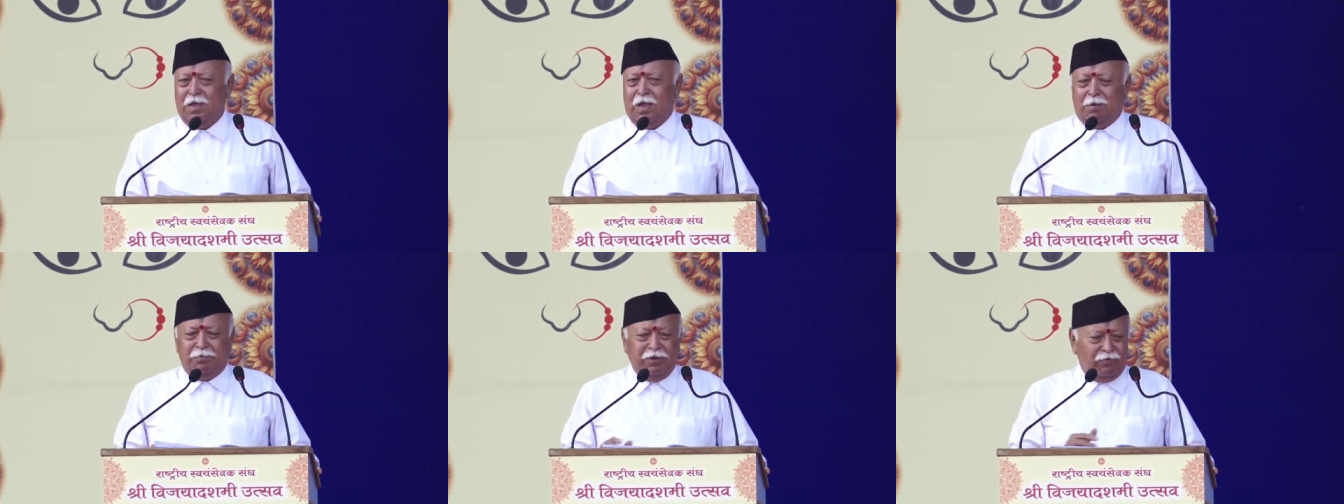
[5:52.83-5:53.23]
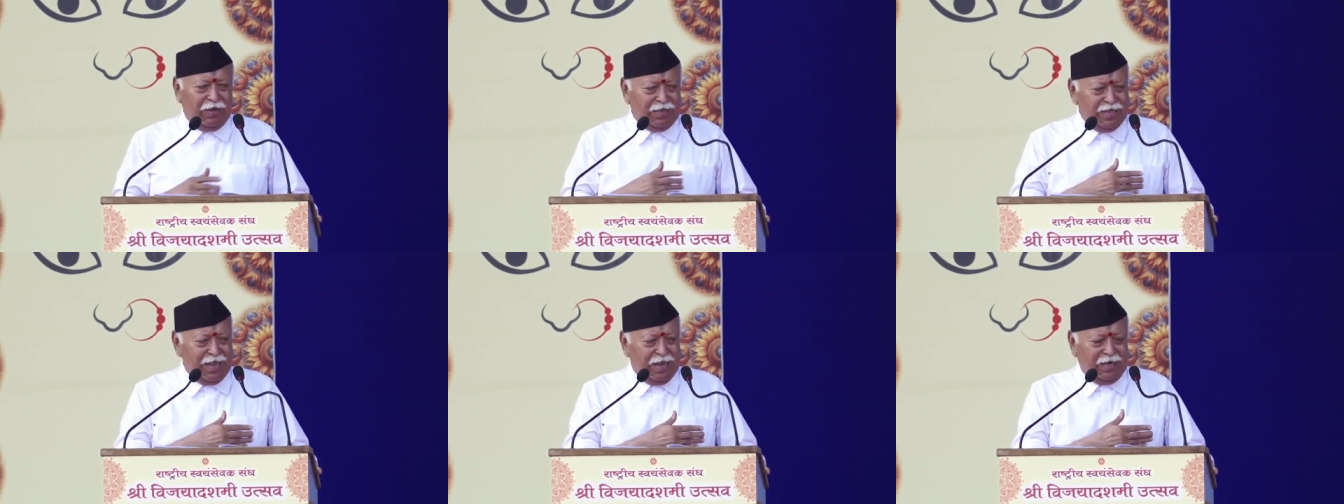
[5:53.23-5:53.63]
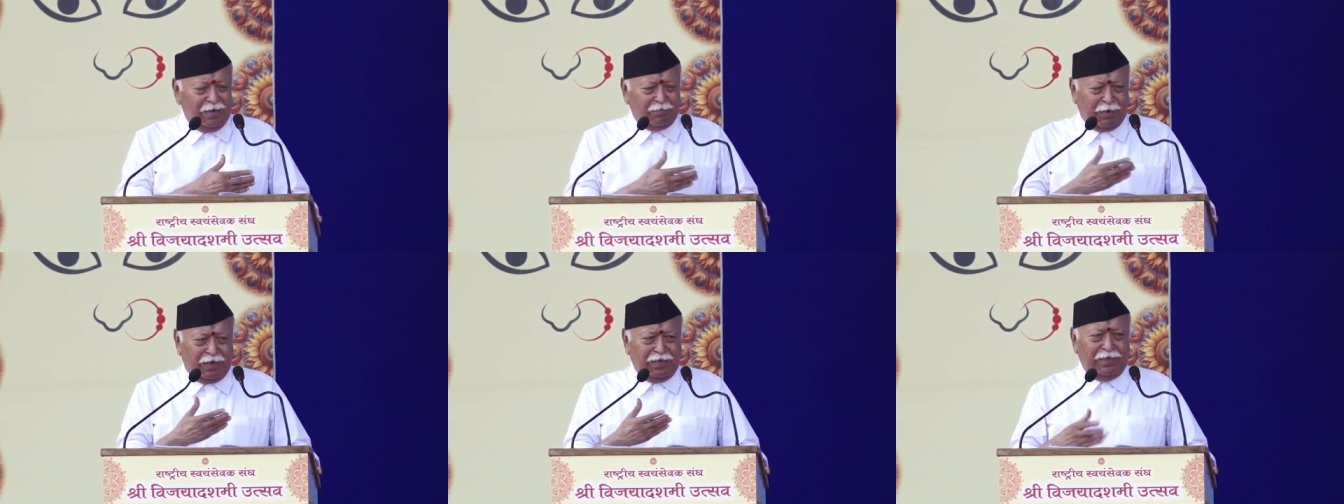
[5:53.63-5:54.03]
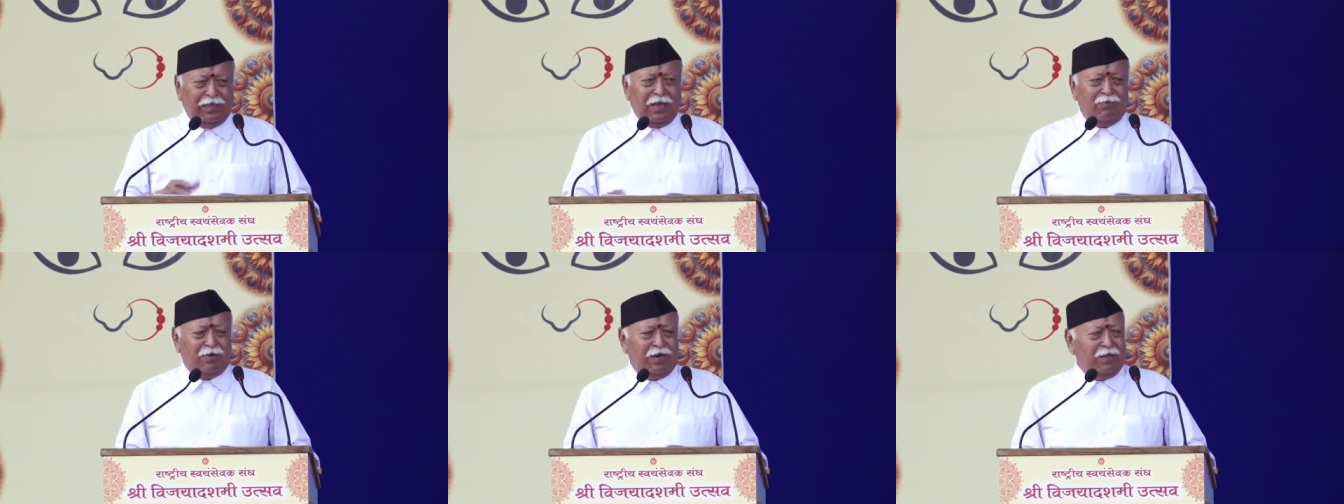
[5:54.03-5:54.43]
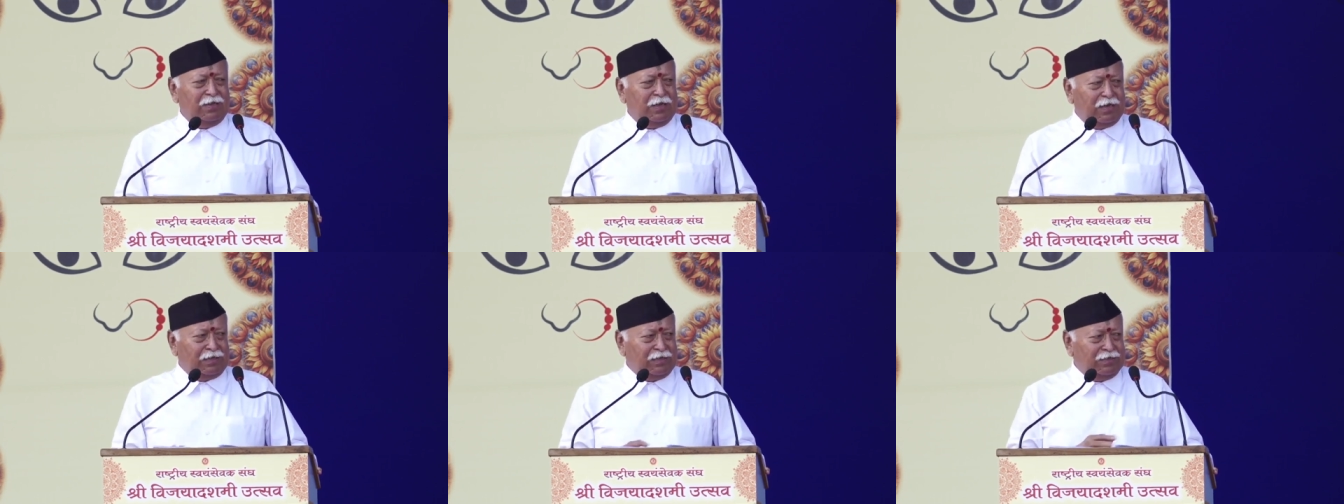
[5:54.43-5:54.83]
अभी वैज्ञानिक प्रगति का वर्णन
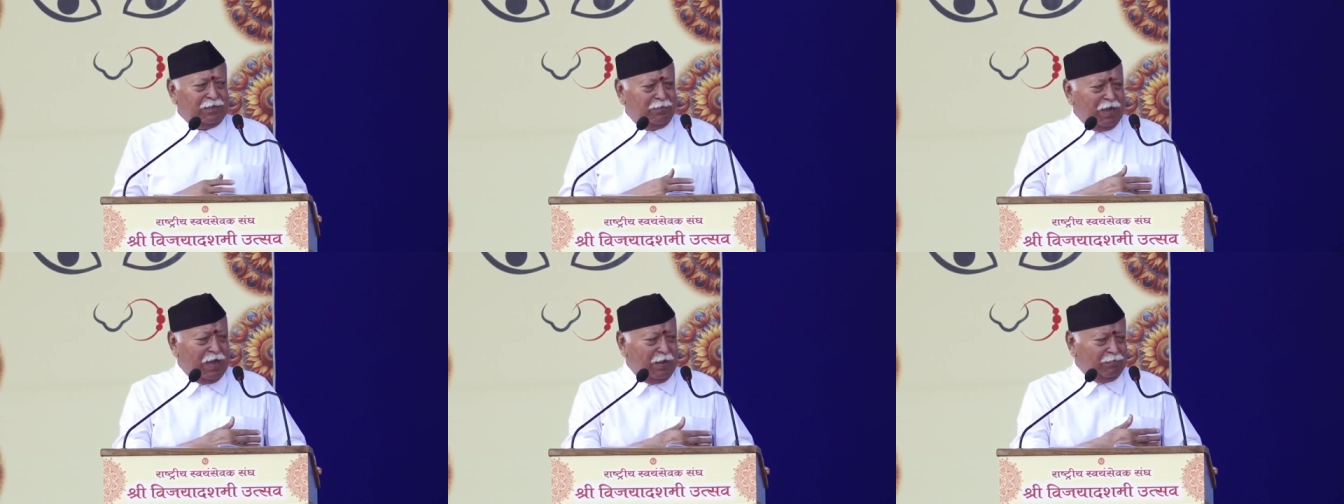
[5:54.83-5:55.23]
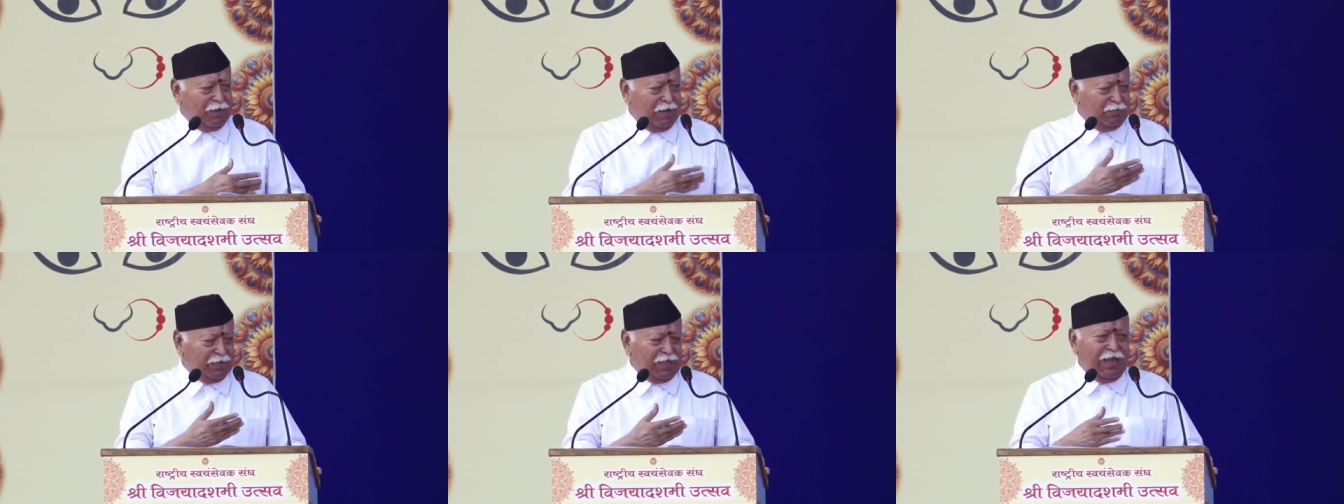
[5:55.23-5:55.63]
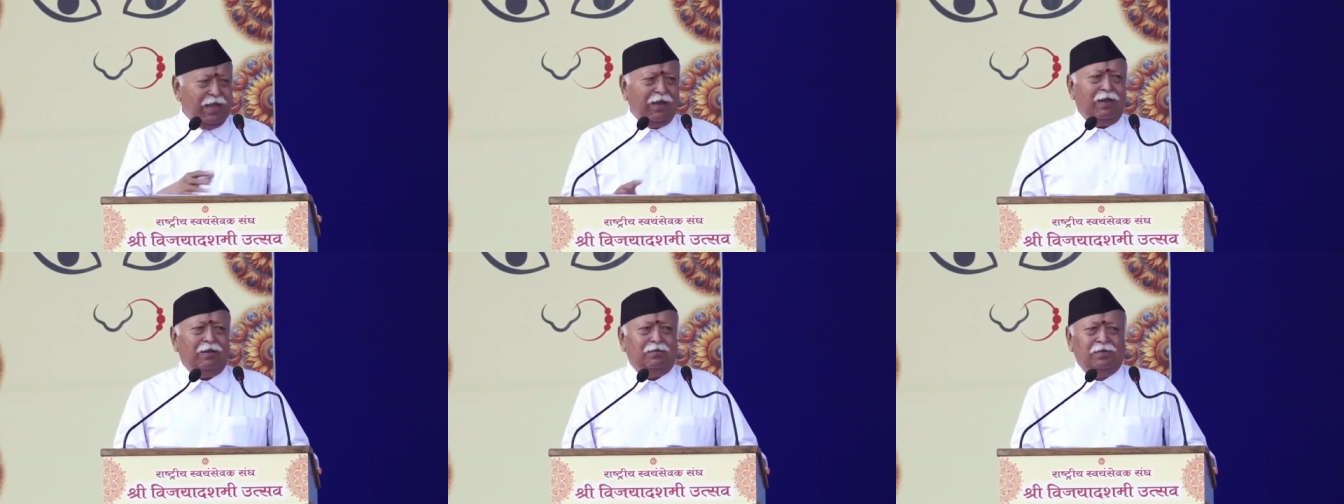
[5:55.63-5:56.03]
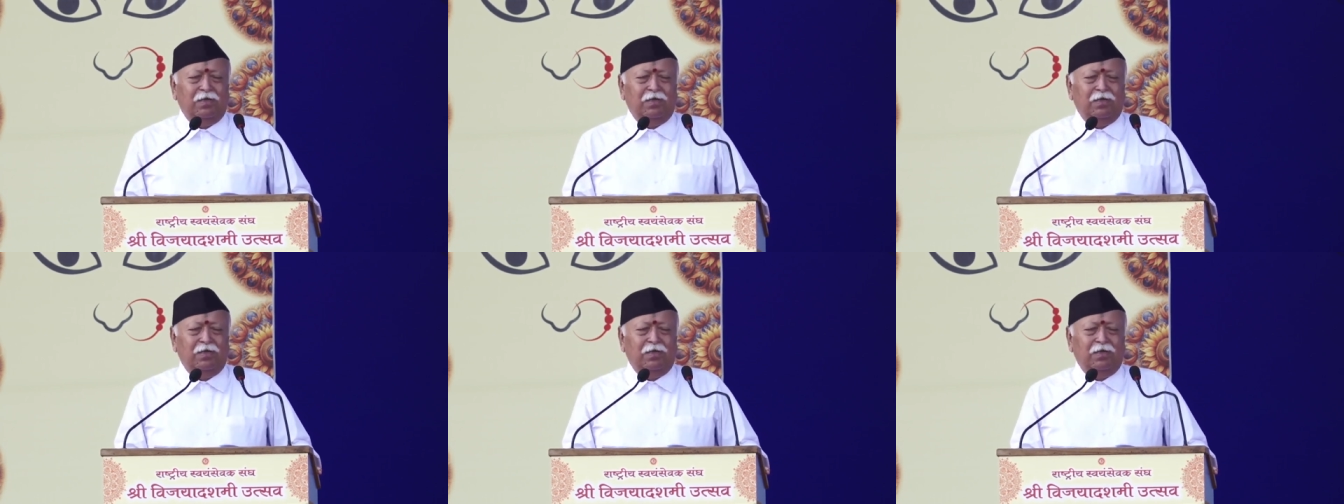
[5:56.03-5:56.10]
करते समय आपने बताया